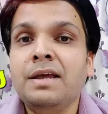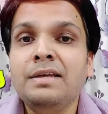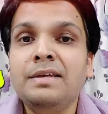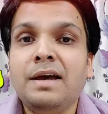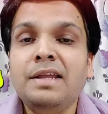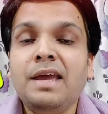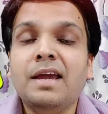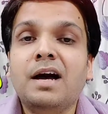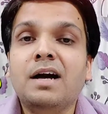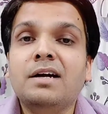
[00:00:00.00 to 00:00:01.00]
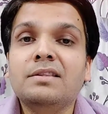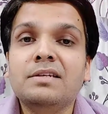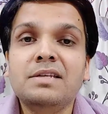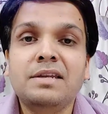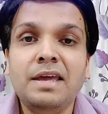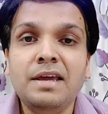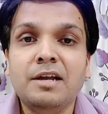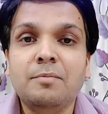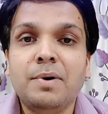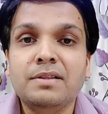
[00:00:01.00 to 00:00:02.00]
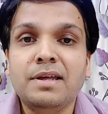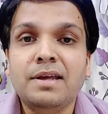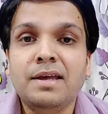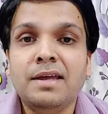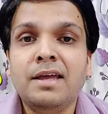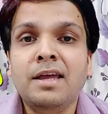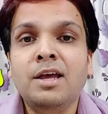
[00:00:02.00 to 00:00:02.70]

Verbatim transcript: यानी एकाग्रता से नहीं कर पाता है